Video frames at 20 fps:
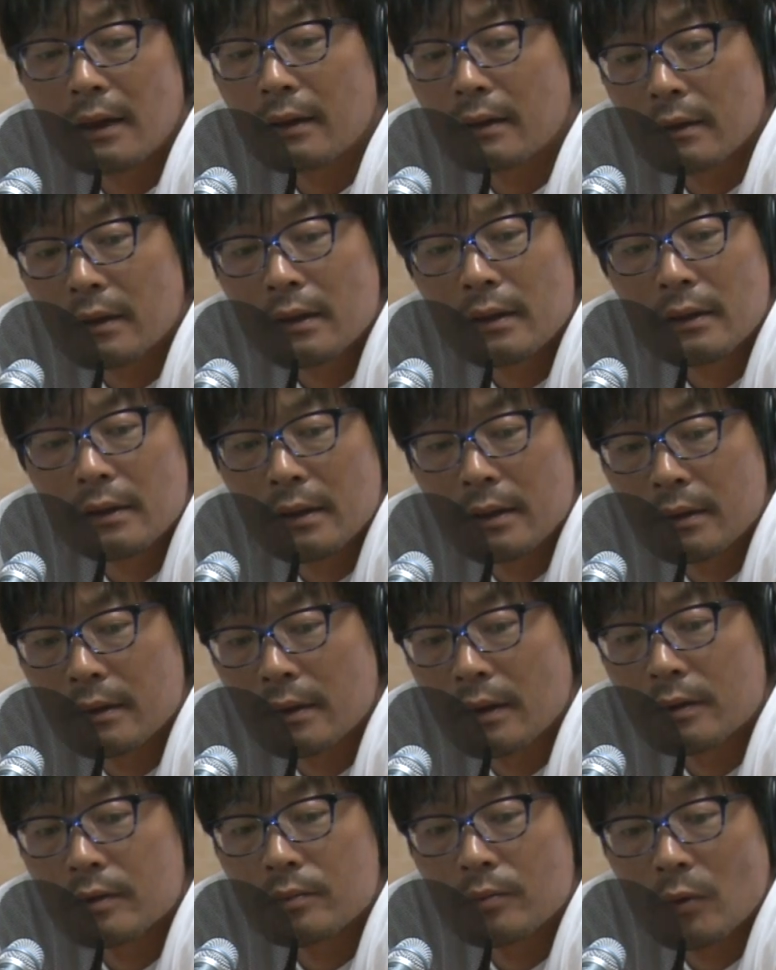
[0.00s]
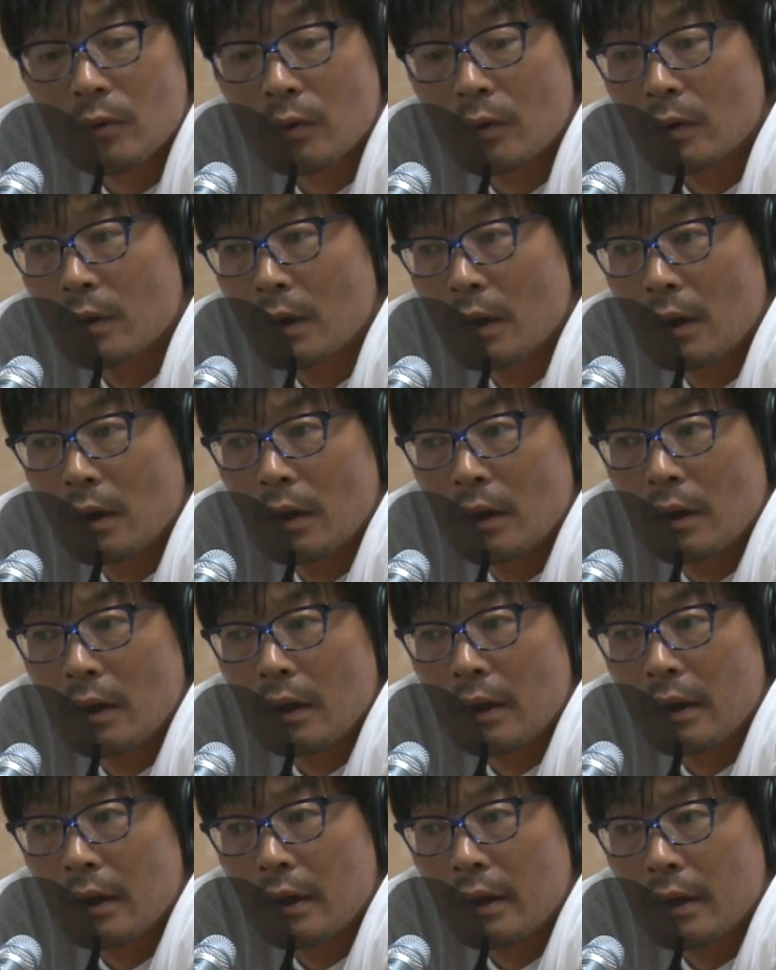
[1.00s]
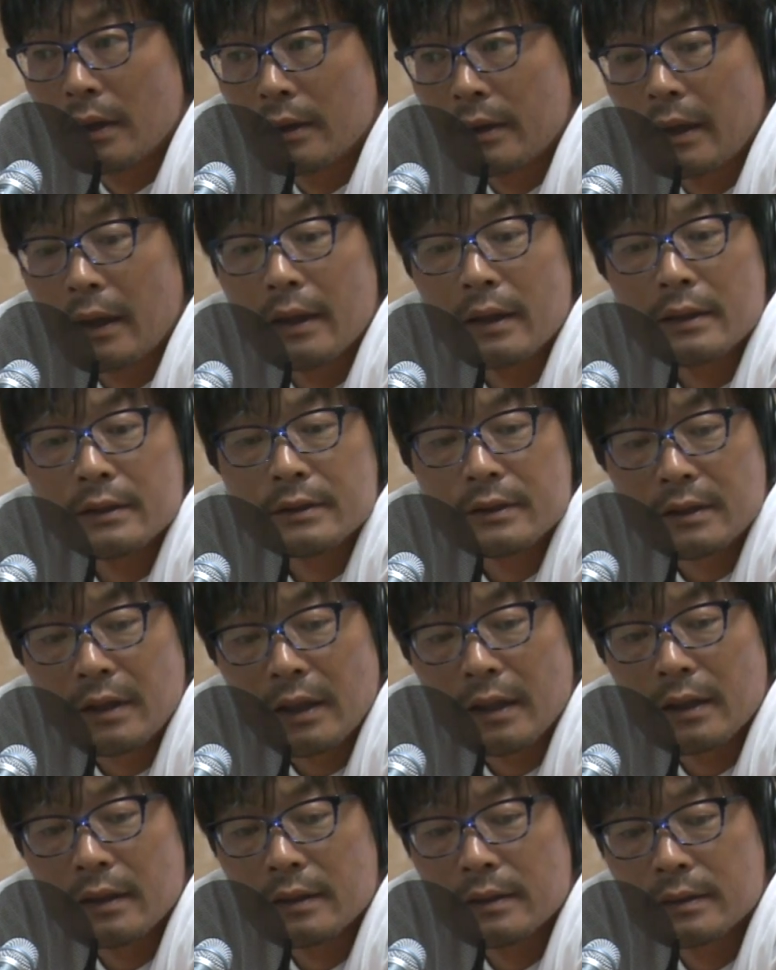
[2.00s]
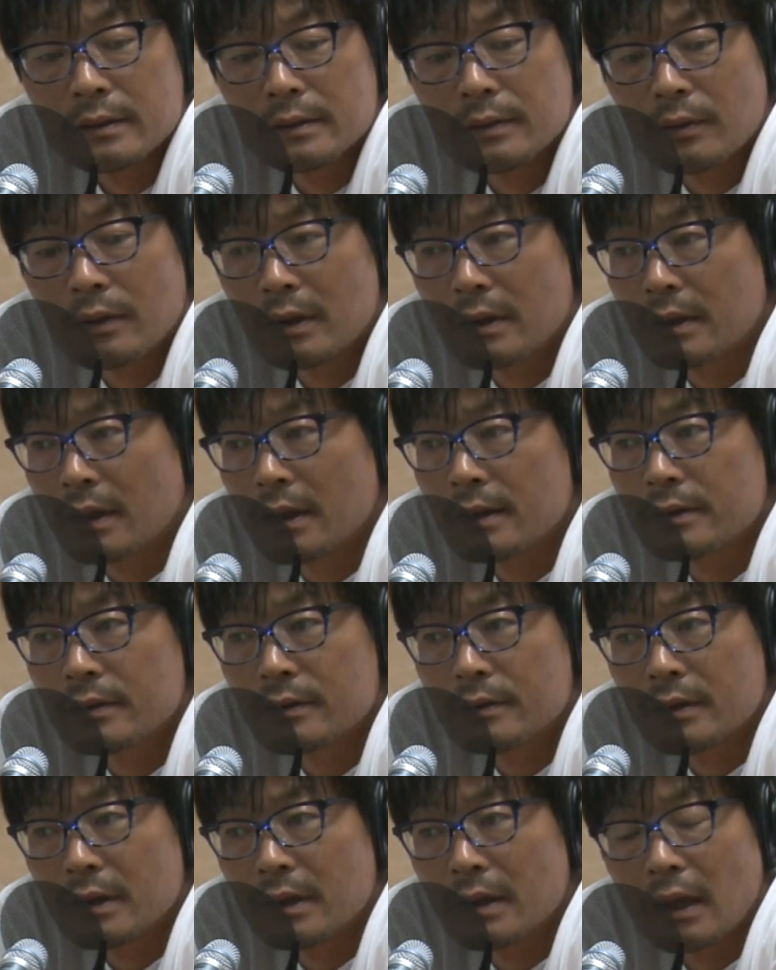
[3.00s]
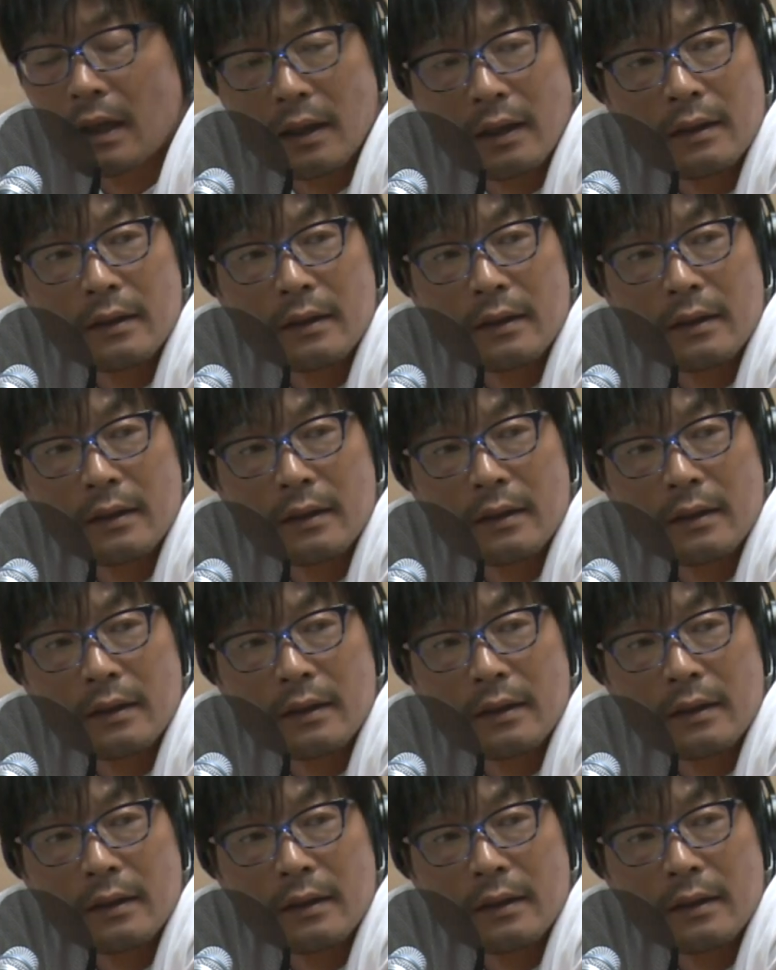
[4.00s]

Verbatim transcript: ンかね金額も、えー、提案してそれに対するリター